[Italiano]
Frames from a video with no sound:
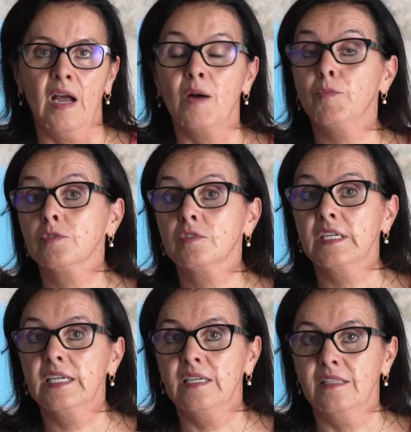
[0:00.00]
A
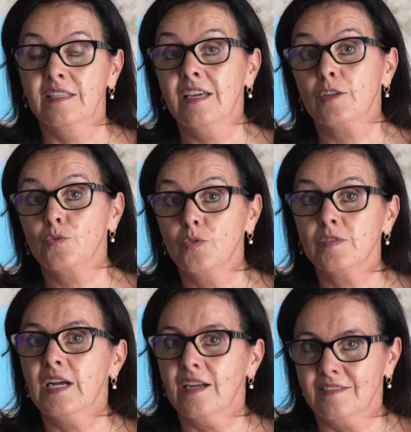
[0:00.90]
monte dei
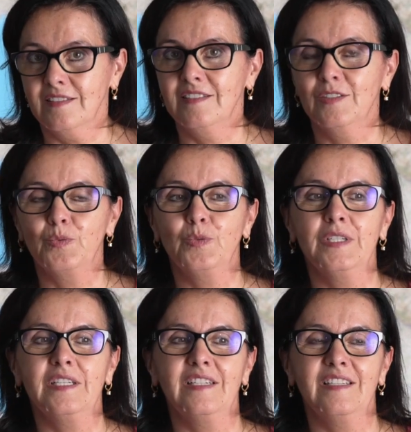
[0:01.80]
risultati di
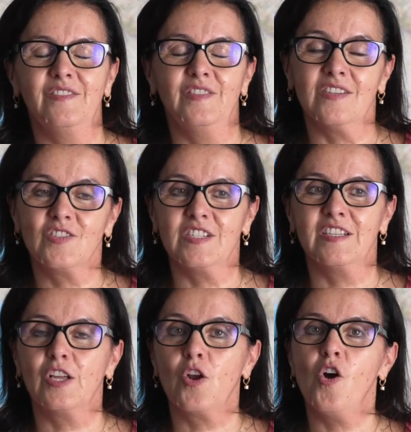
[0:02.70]
cui vi
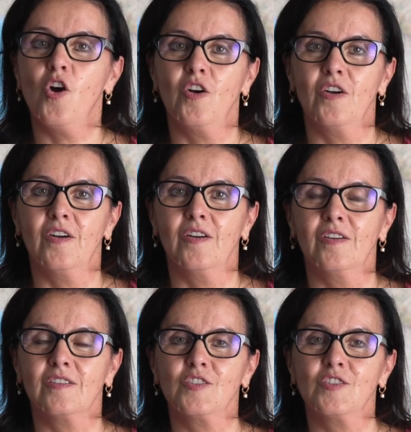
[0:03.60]
accennerò eh,